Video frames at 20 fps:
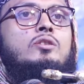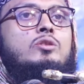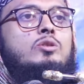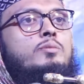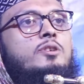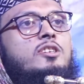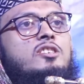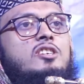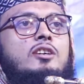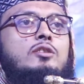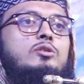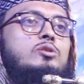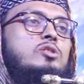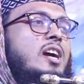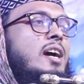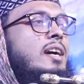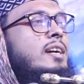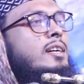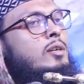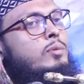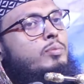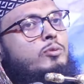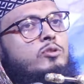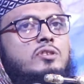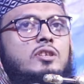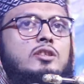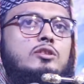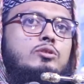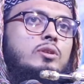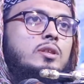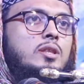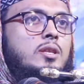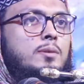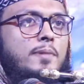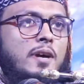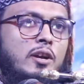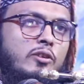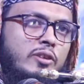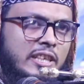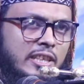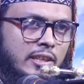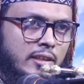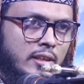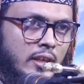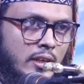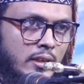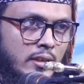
তুমি যেহেতু সাক্ষী উপস্থিত করতে পারো নাই